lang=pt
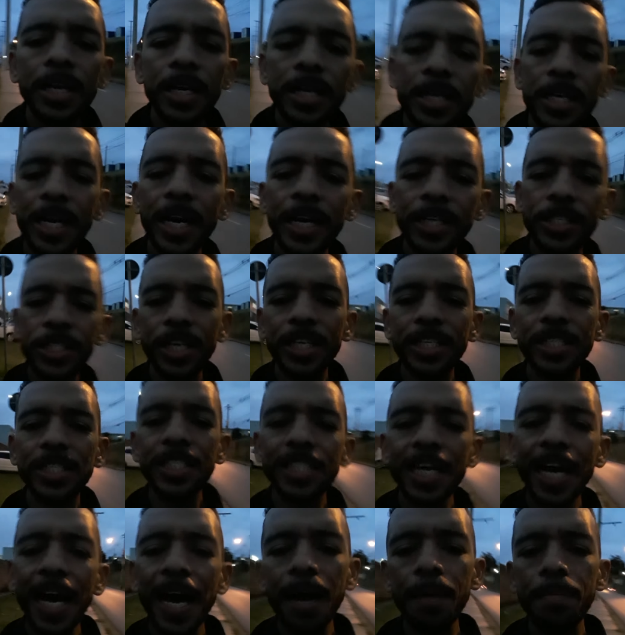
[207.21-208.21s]
e a gente
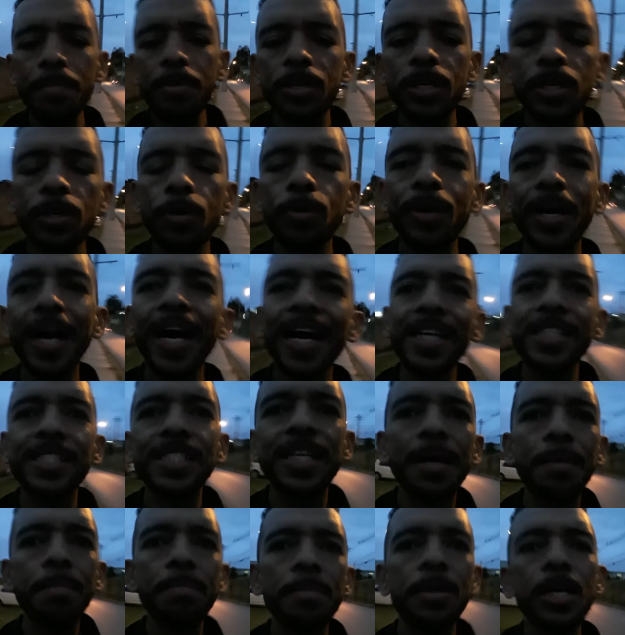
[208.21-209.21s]
sabe que o
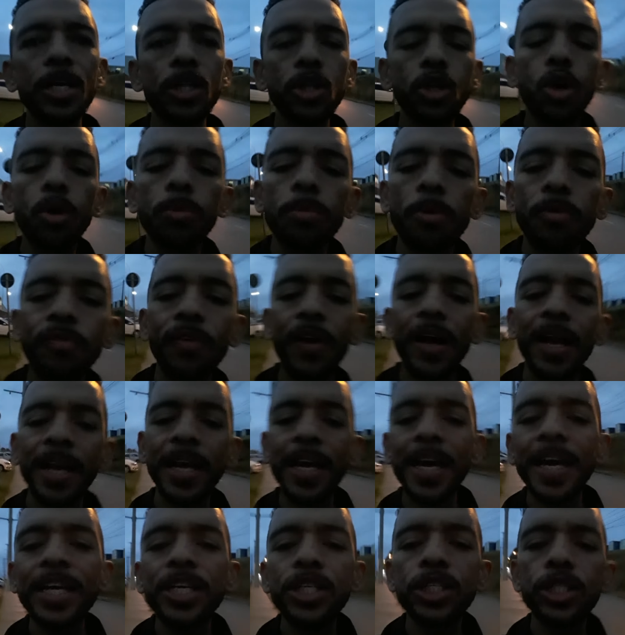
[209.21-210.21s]
casamento, como eu
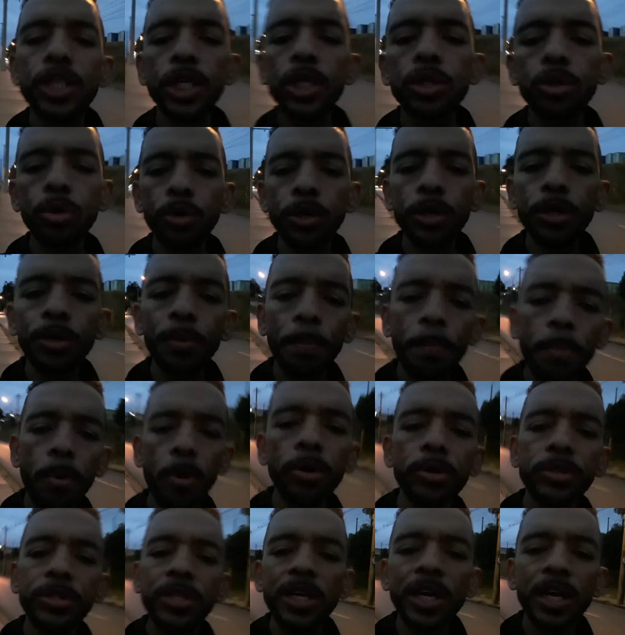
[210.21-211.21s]
falei, é instituído
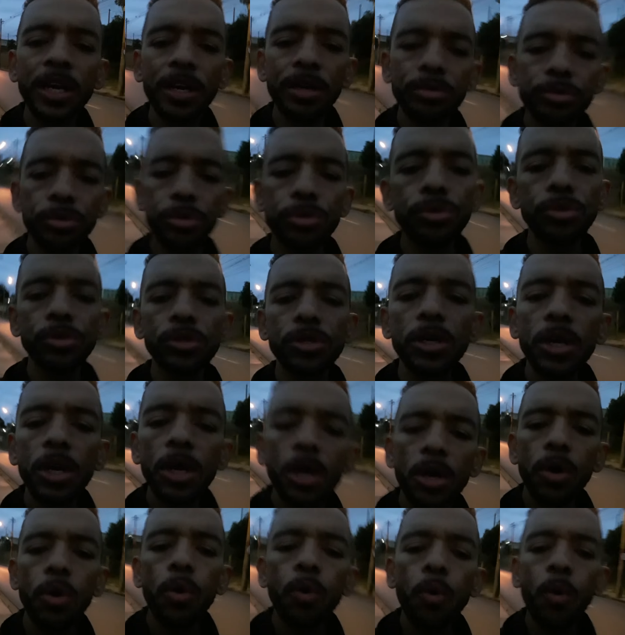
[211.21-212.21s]
por Deus.
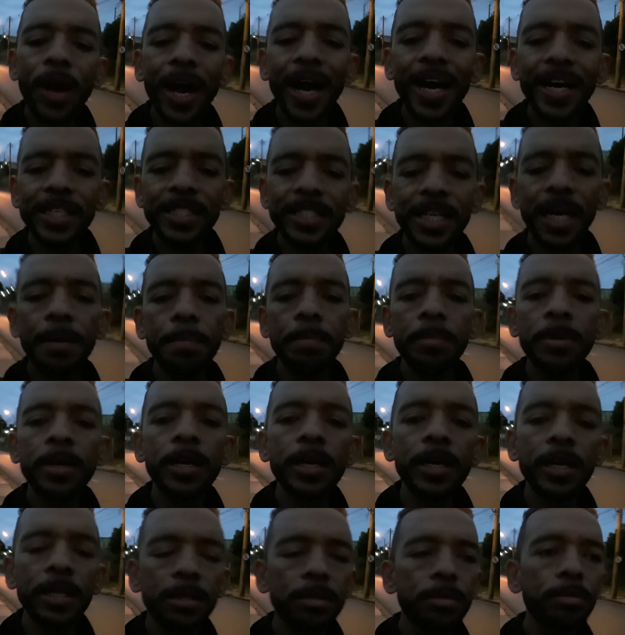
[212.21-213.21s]
O
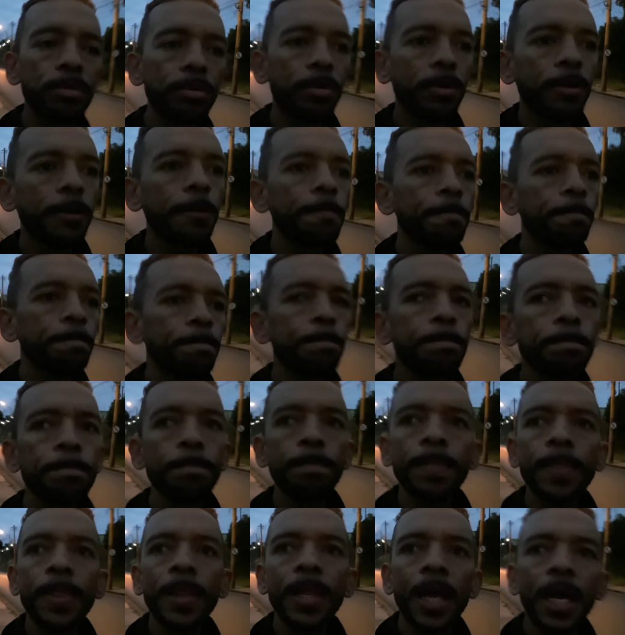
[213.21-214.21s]
casamento
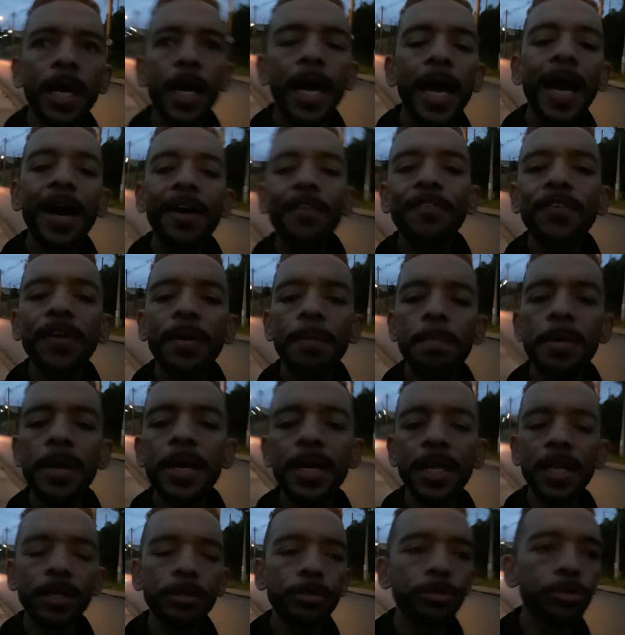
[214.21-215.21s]
é a
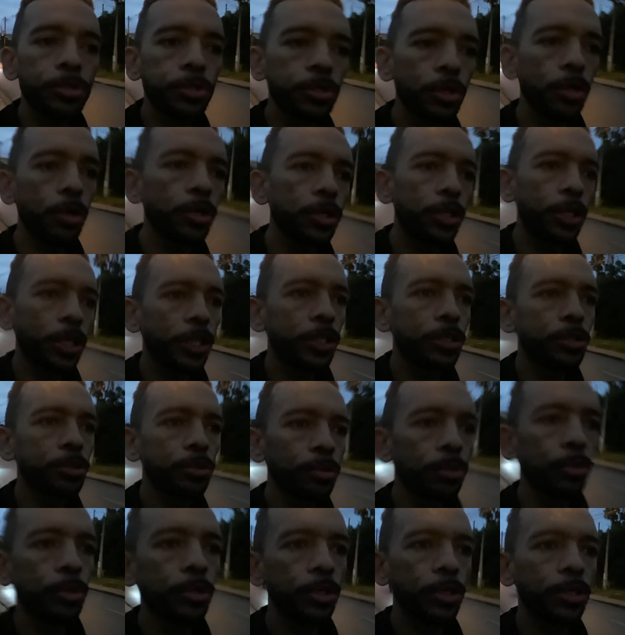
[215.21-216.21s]
família do Senhor
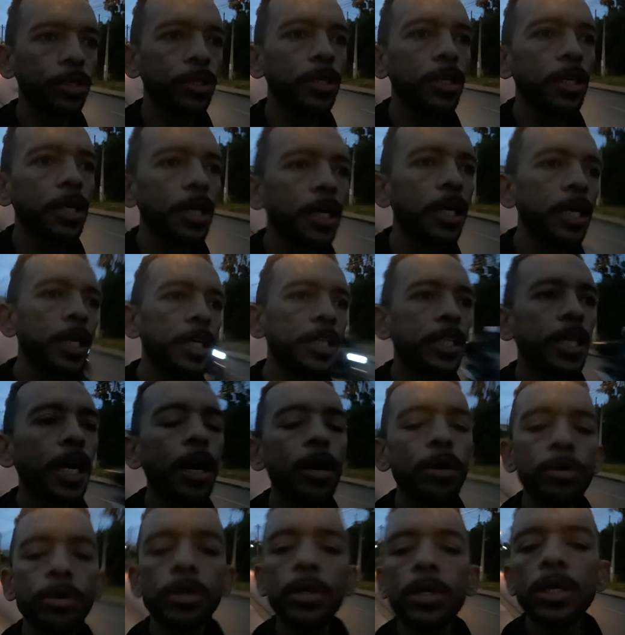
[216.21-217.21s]
Jesus.
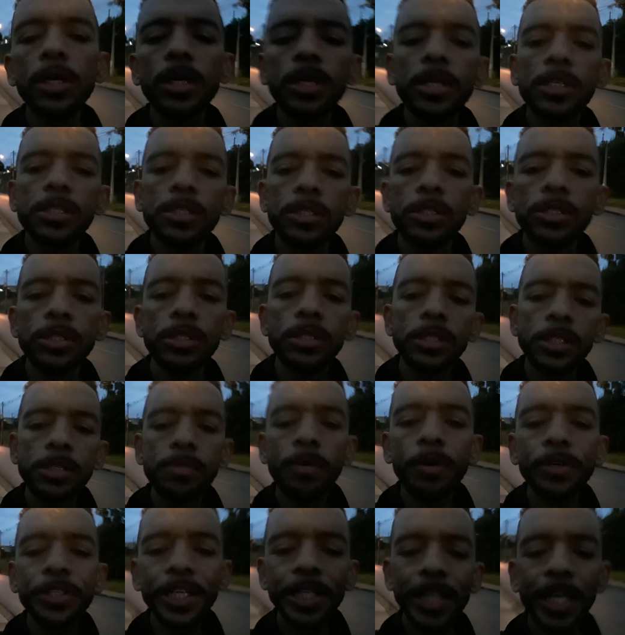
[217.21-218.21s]
Então, se
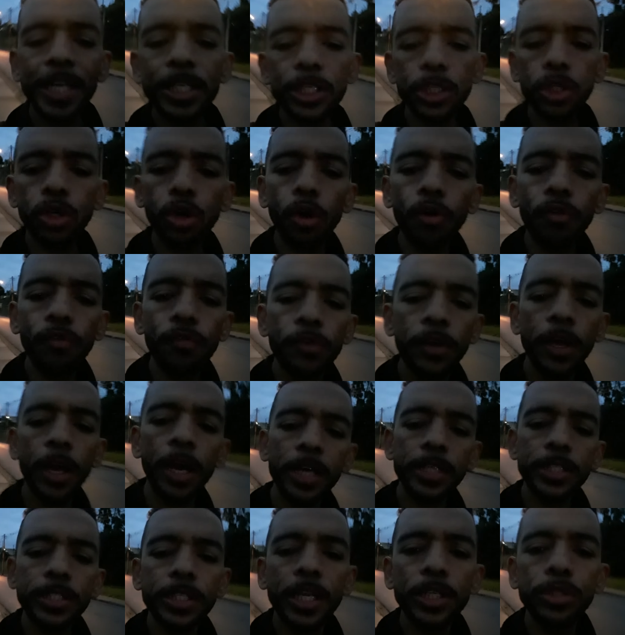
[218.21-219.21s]
você tem
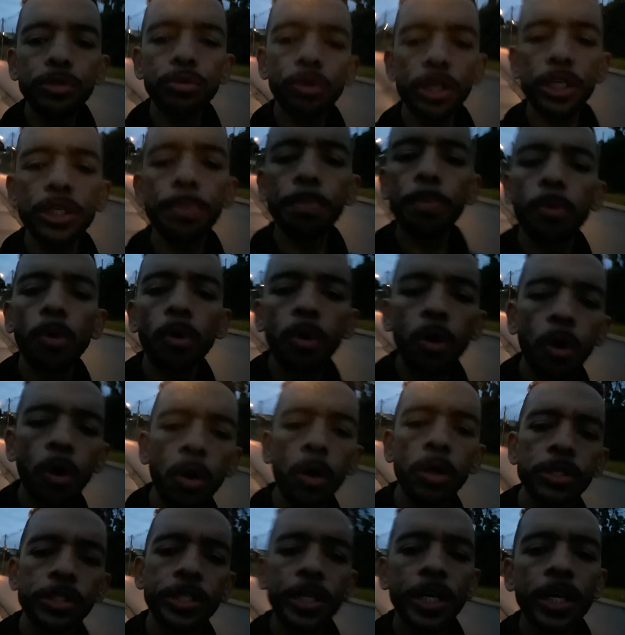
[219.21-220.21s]
desconfiança da sua
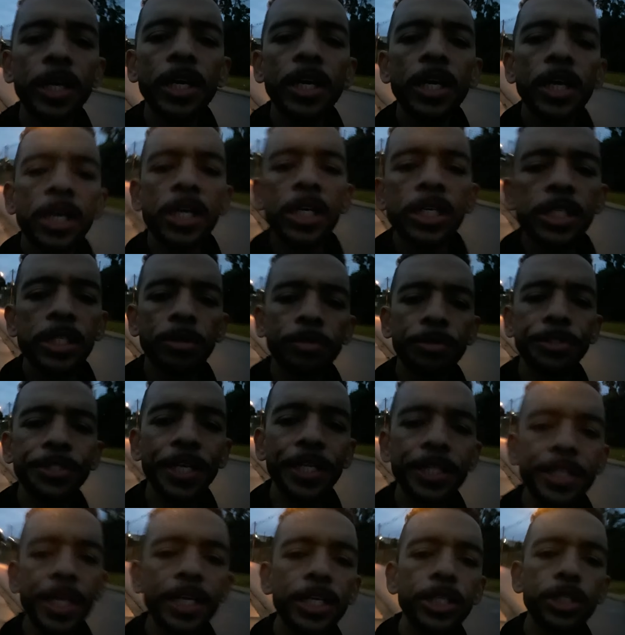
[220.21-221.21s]
esposa, se você
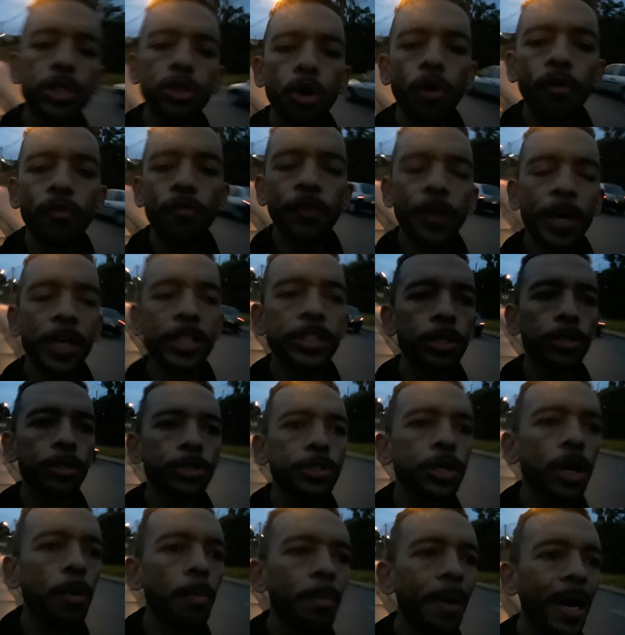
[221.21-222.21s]
tem desconfiança do
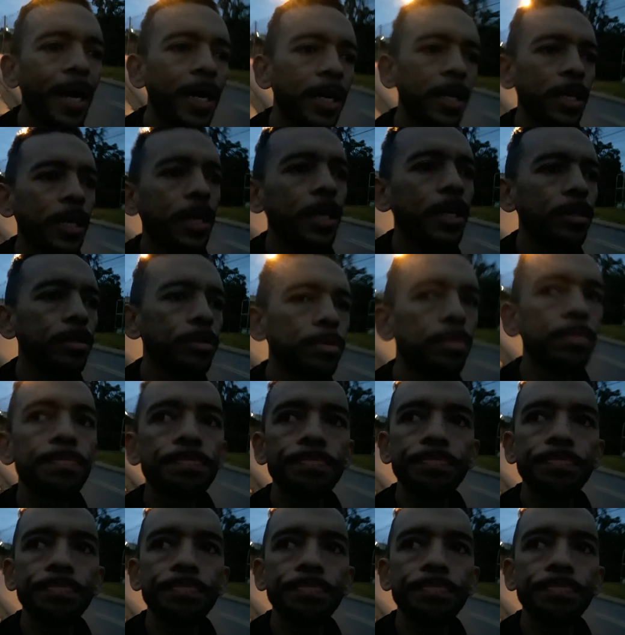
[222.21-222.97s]
seu marido,